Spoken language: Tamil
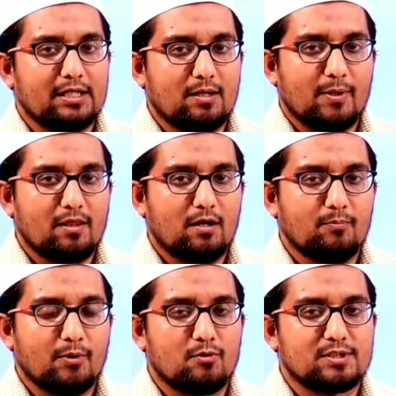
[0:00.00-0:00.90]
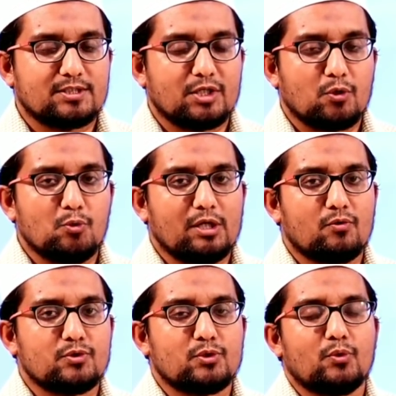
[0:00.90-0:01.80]
ஐநா பாதுகாப்பு கவுன்சில் செக்யூரிட்டி
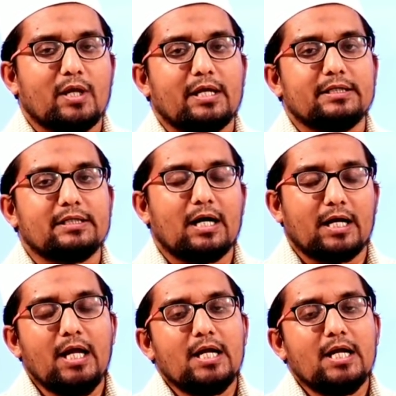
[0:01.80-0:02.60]
கவுன்சிலினுடைய ஹெட்டாக